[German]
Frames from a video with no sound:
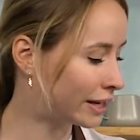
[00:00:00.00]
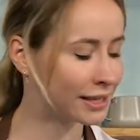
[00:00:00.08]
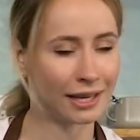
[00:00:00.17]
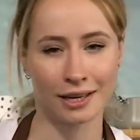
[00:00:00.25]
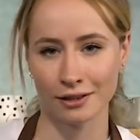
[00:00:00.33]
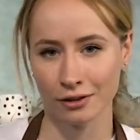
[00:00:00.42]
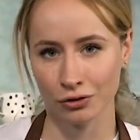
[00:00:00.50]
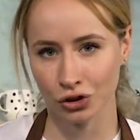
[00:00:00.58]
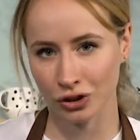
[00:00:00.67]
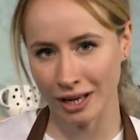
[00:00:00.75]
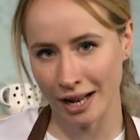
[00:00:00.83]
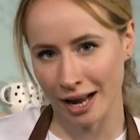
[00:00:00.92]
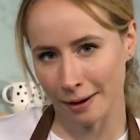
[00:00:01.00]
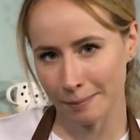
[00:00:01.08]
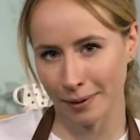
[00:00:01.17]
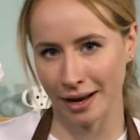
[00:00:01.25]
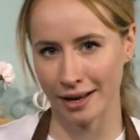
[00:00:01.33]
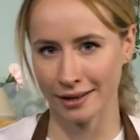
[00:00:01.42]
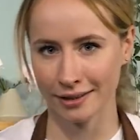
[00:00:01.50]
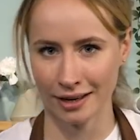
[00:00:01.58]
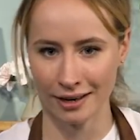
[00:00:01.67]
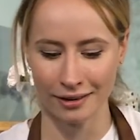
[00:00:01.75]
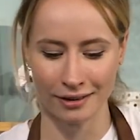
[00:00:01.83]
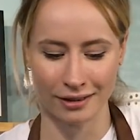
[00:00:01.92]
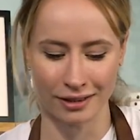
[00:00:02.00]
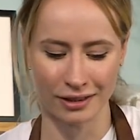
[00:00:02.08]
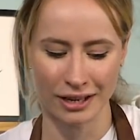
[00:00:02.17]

das alles zu schnell anbrennt, dann äh,